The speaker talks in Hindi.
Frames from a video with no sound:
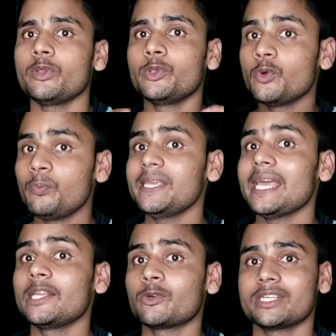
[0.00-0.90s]
यू
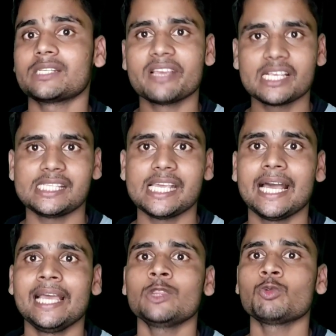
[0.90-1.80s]
रिक्वेस्ट भेज दिया
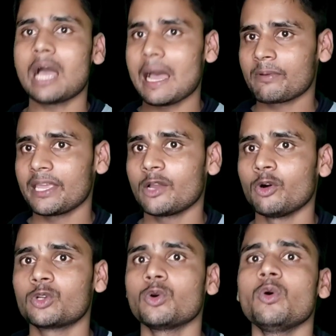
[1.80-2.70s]
है तो आपके
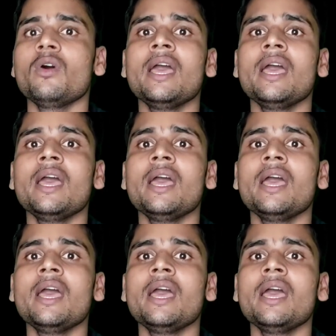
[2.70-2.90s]
अकाउंट को